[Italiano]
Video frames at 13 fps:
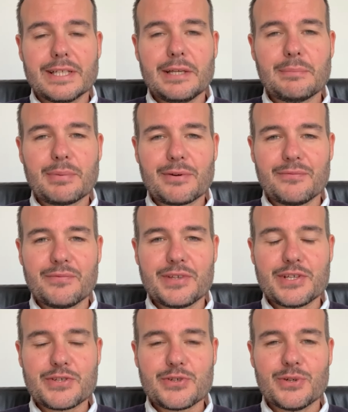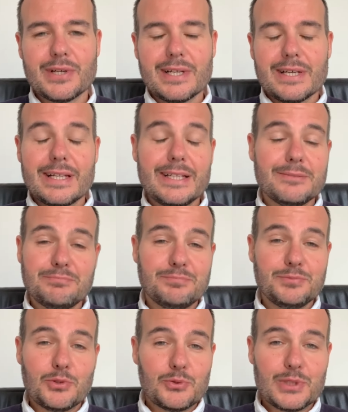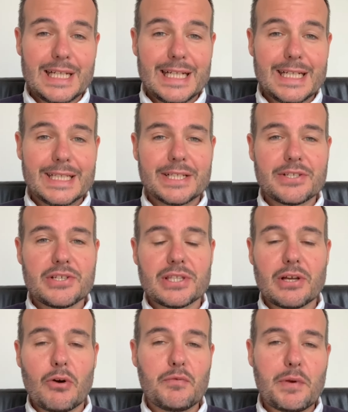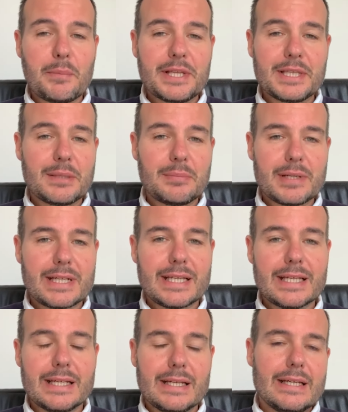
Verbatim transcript: improvviso e non dell'elettricità ovviamente perché